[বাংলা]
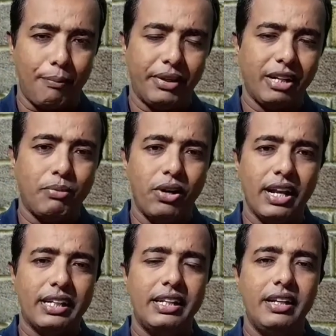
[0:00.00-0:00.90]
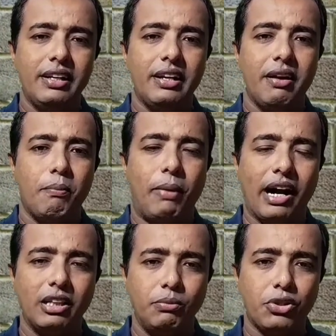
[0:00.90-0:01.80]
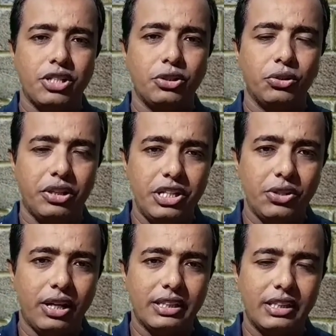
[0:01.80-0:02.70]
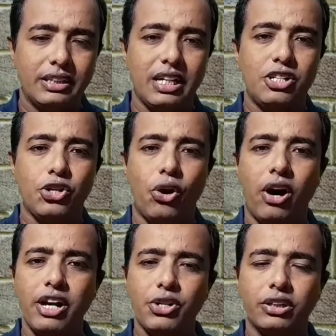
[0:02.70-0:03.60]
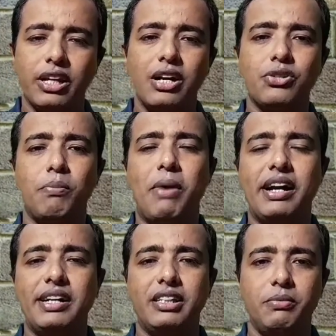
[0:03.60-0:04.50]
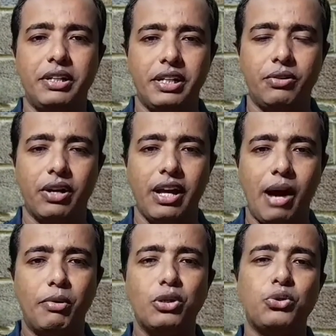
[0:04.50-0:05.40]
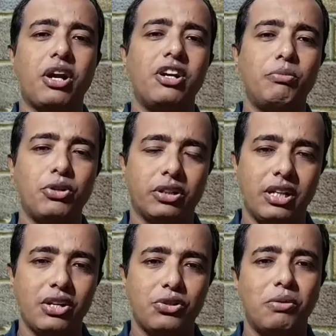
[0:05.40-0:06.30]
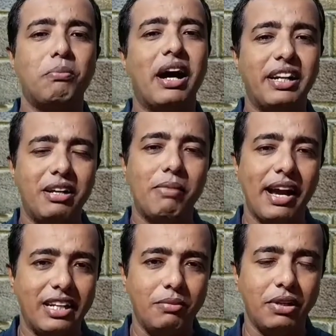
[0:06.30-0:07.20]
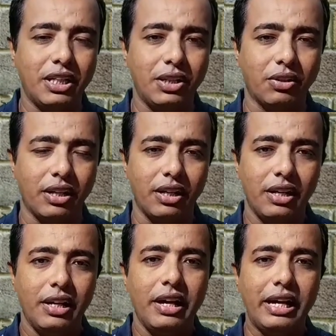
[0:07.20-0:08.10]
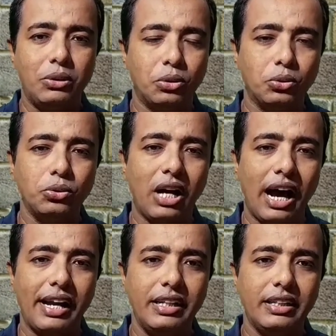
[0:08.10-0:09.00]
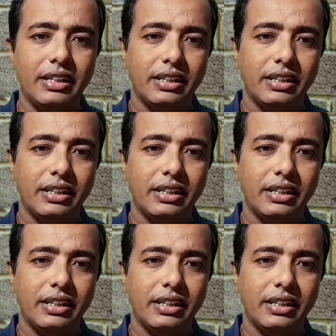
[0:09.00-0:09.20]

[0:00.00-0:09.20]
আপনাদের বলে রাখি ভারতবর্ষে যত কৃষক আছে তার ছয় শতাংশ মান্ডিতে বিক্রি করে এবং চুরানব্বই শতাংশ মান্ডির বাইরেই বিক্রি করে এই নতুন আইন